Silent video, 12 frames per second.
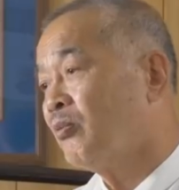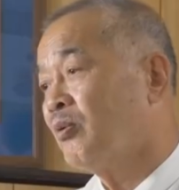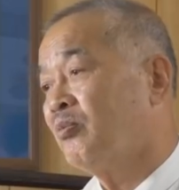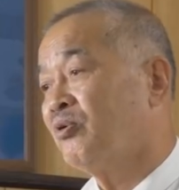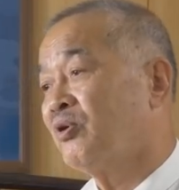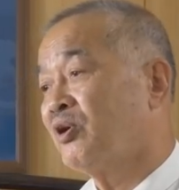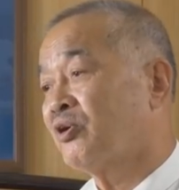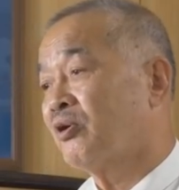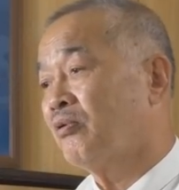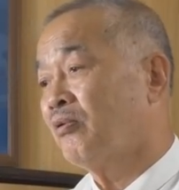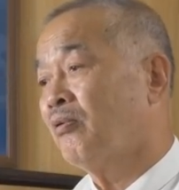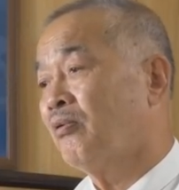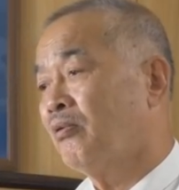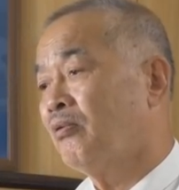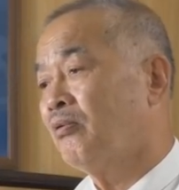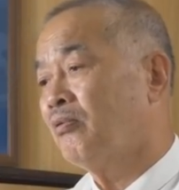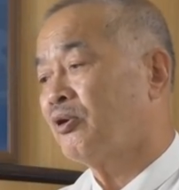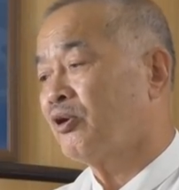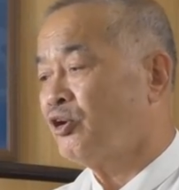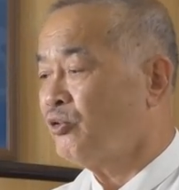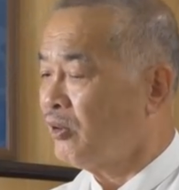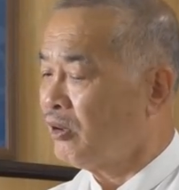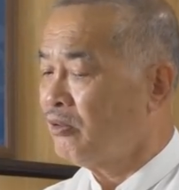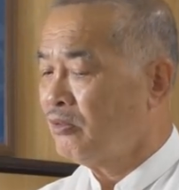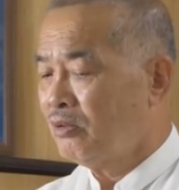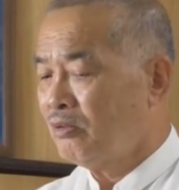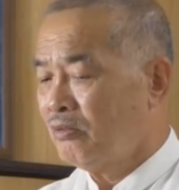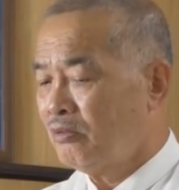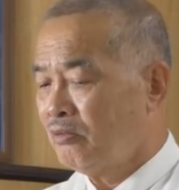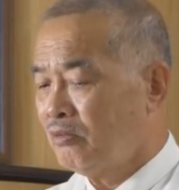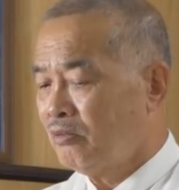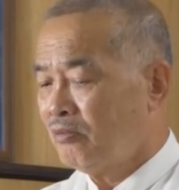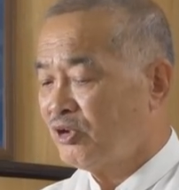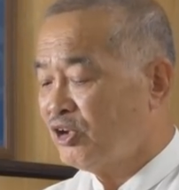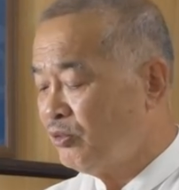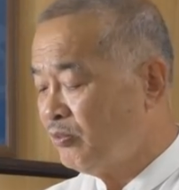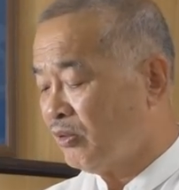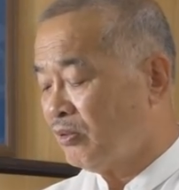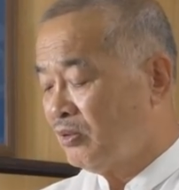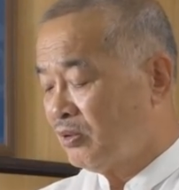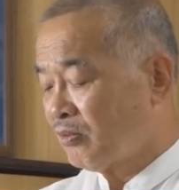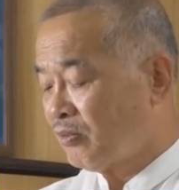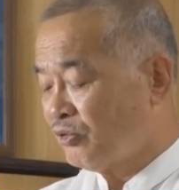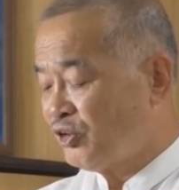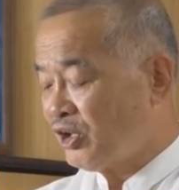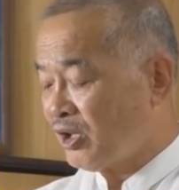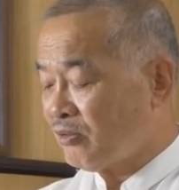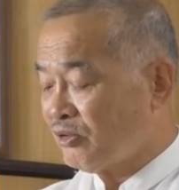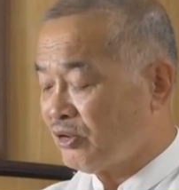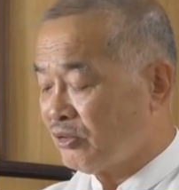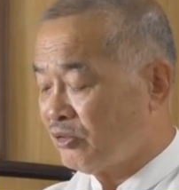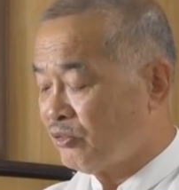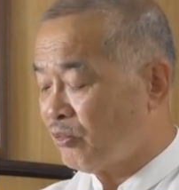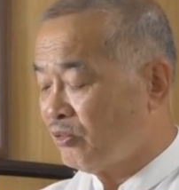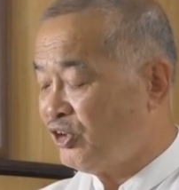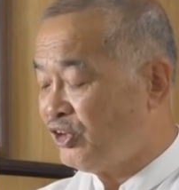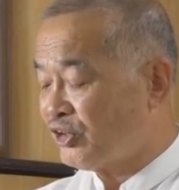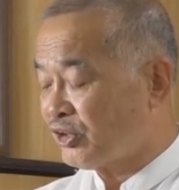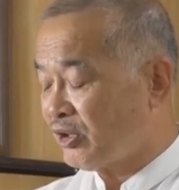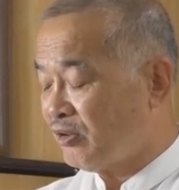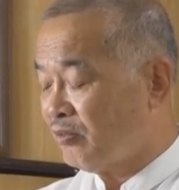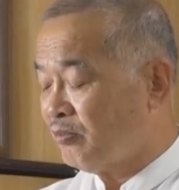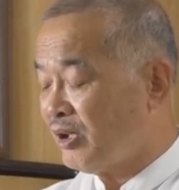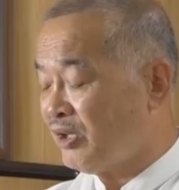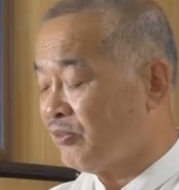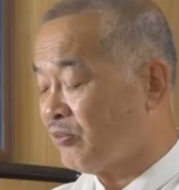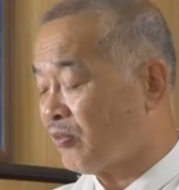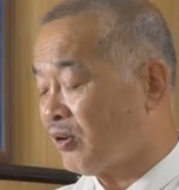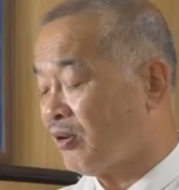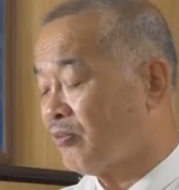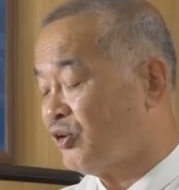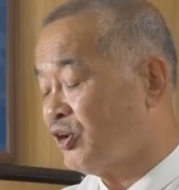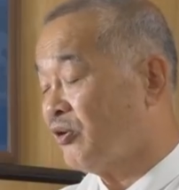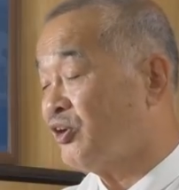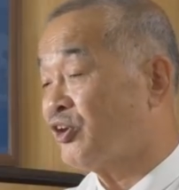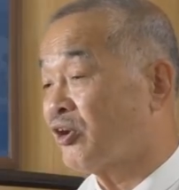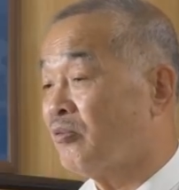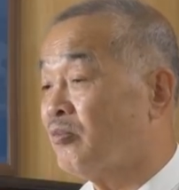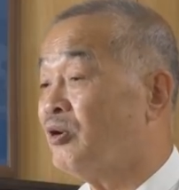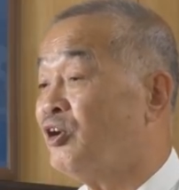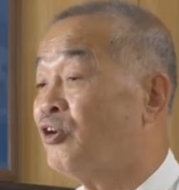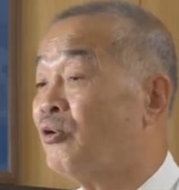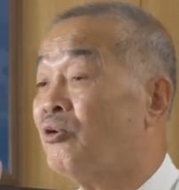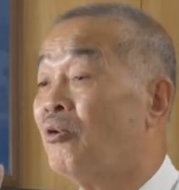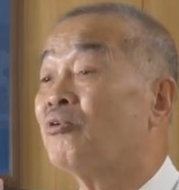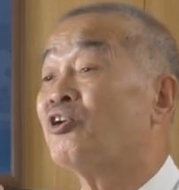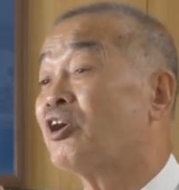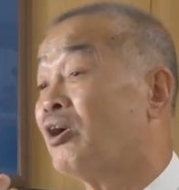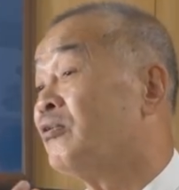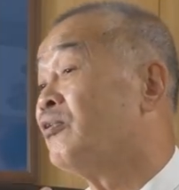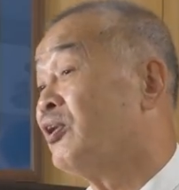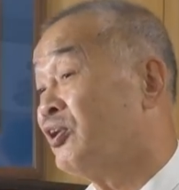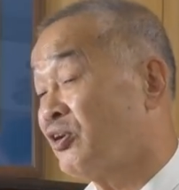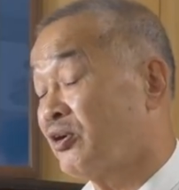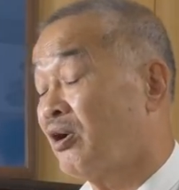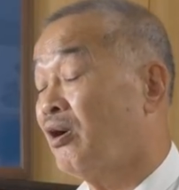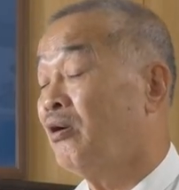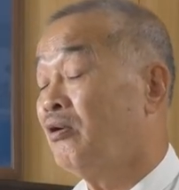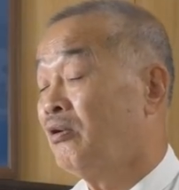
とも思うんですけど私は私もこちらのとひっつける面とかこちらをひっつけるもの非常に多く使うんですが